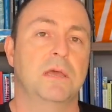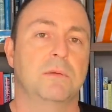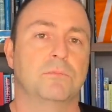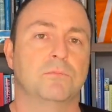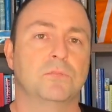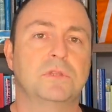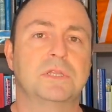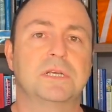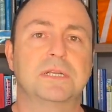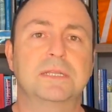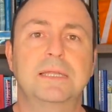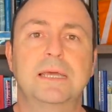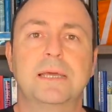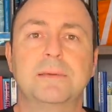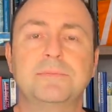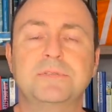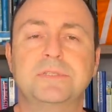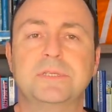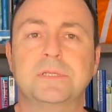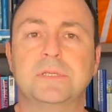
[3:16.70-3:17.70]
Bunların
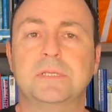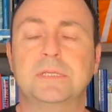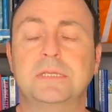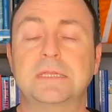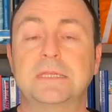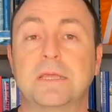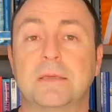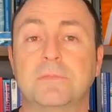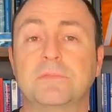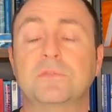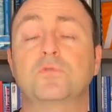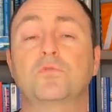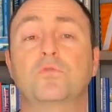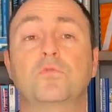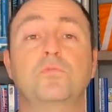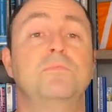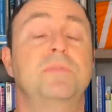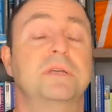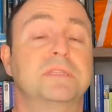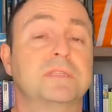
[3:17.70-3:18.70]
hepsinin demir
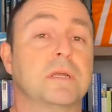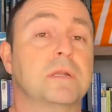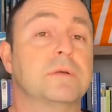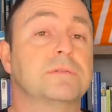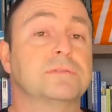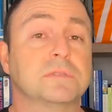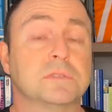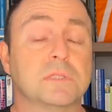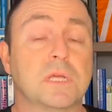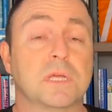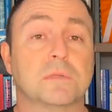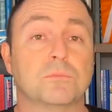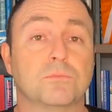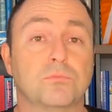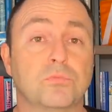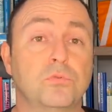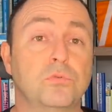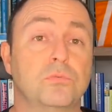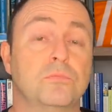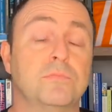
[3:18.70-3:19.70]
kubbe tarafından
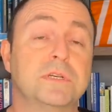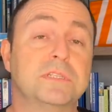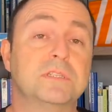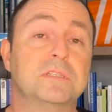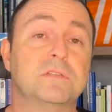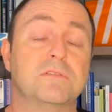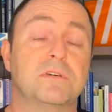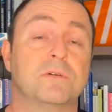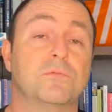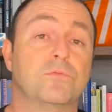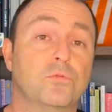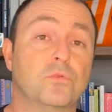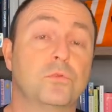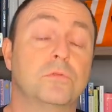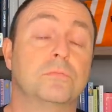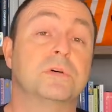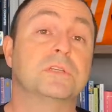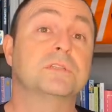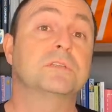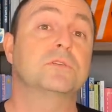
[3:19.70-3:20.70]
bulunması ve
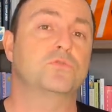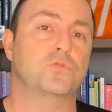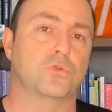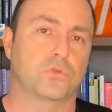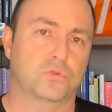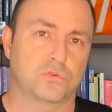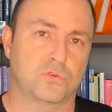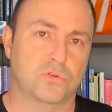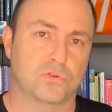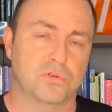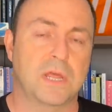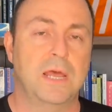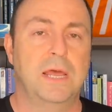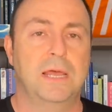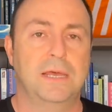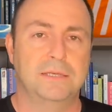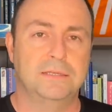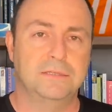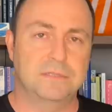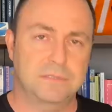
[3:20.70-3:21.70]
vurulması çok zor.
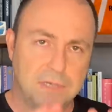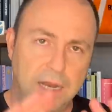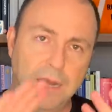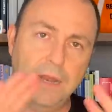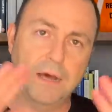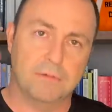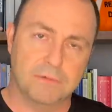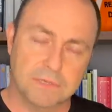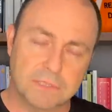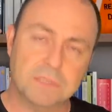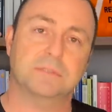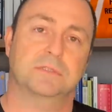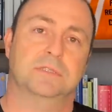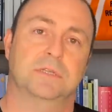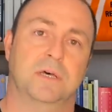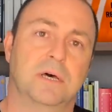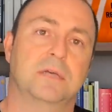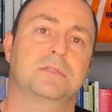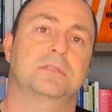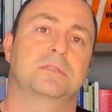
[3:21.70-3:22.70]
İsrail hava
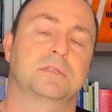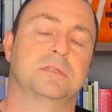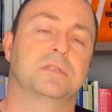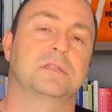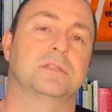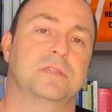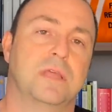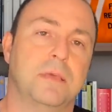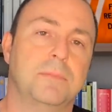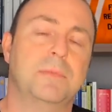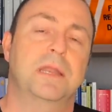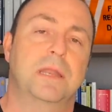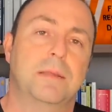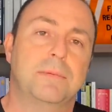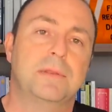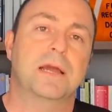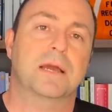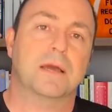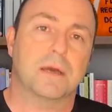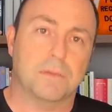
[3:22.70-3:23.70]
sahasını demirle
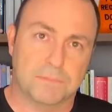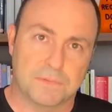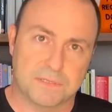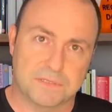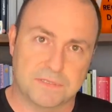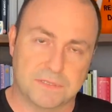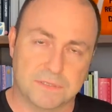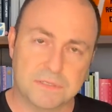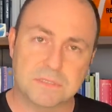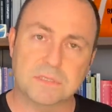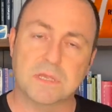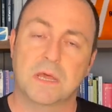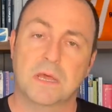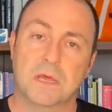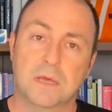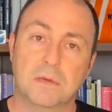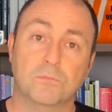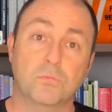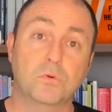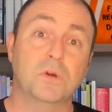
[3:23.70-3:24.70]
bile kaplasanız
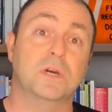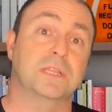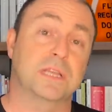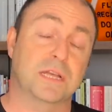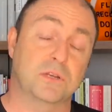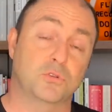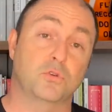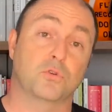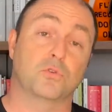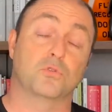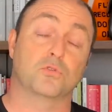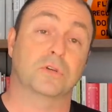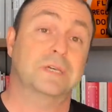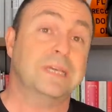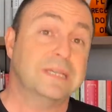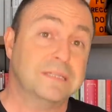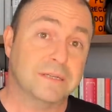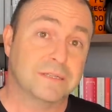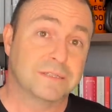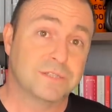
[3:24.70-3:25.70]
bu kadar çok
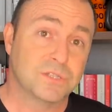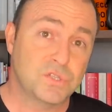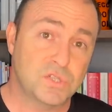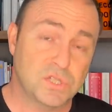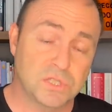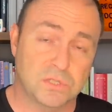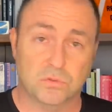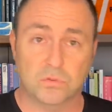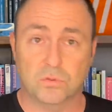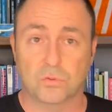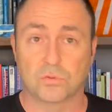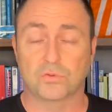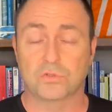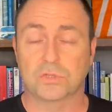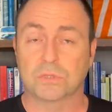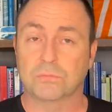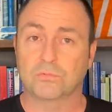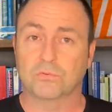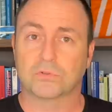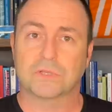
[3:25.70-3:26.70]
roket atışı
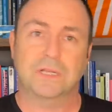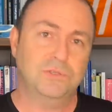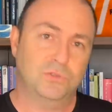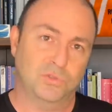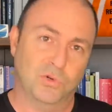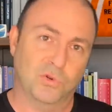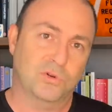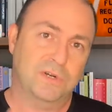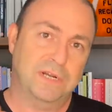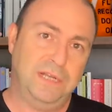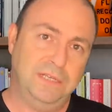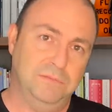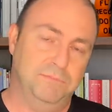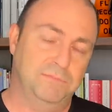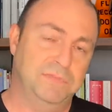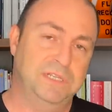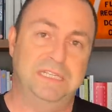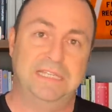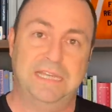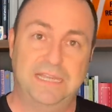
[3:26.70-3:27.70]
sonuçta buradan çok rahat
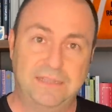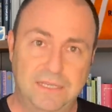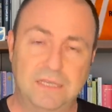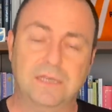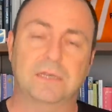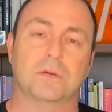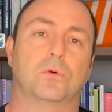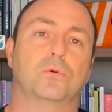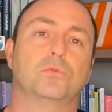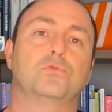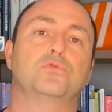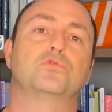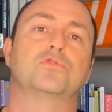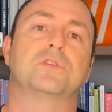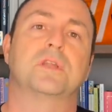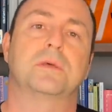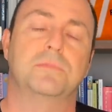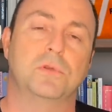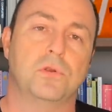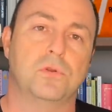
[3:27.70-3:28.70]
bir gedik
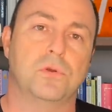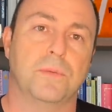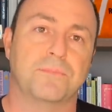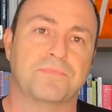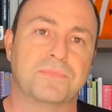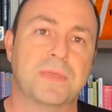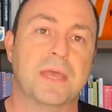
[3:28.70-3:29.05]
oluşturabiliyor.